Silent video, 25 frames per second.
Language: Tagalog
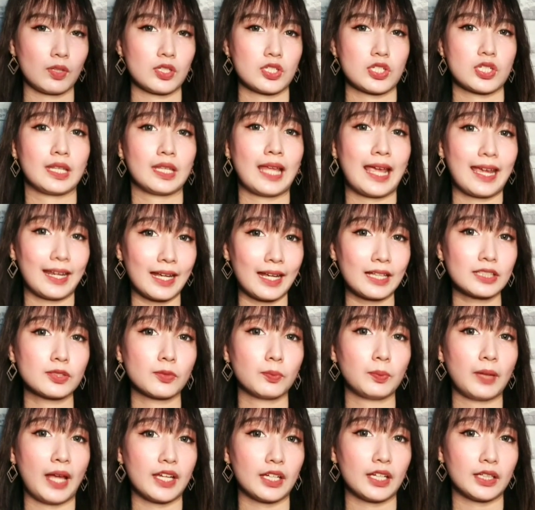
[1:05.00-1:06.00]
Direct
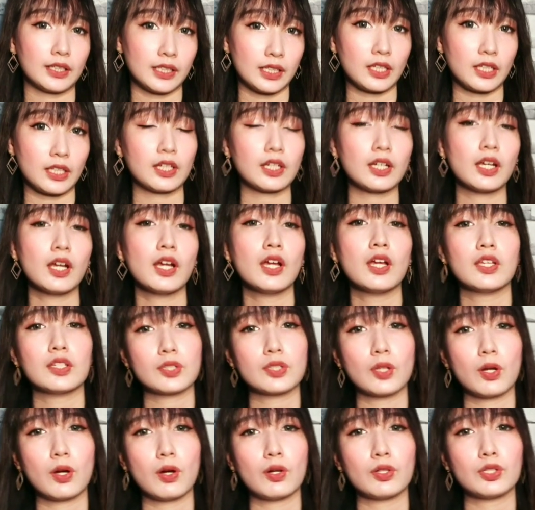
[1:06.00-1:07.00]
supplier here.
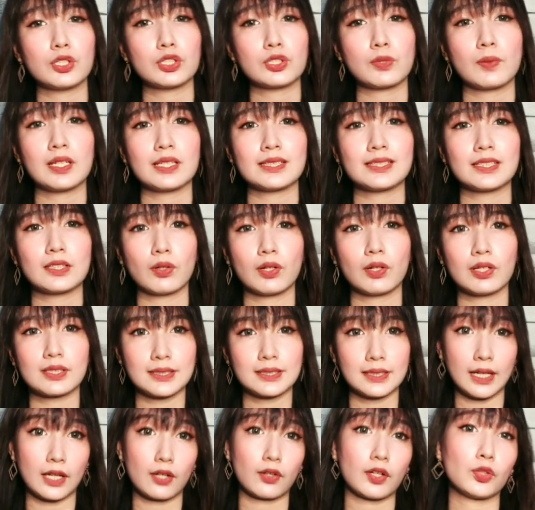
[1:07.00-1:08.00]
So usually siguro
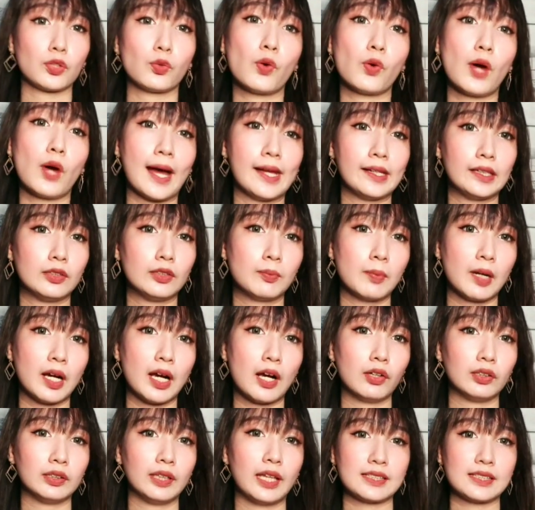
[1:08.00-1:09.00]
sila yung kinukuhanan ng mga
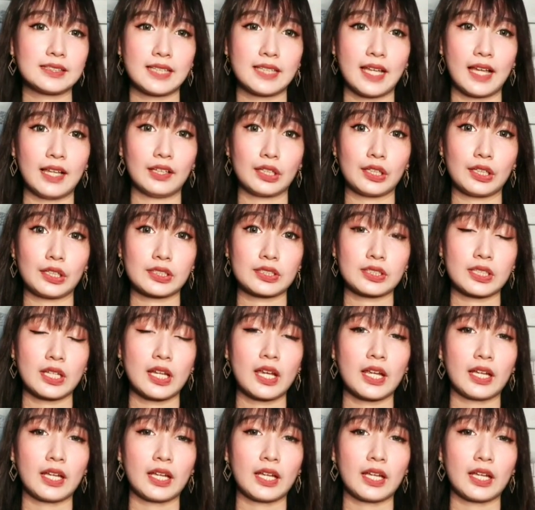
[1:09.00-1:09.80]
online sellers.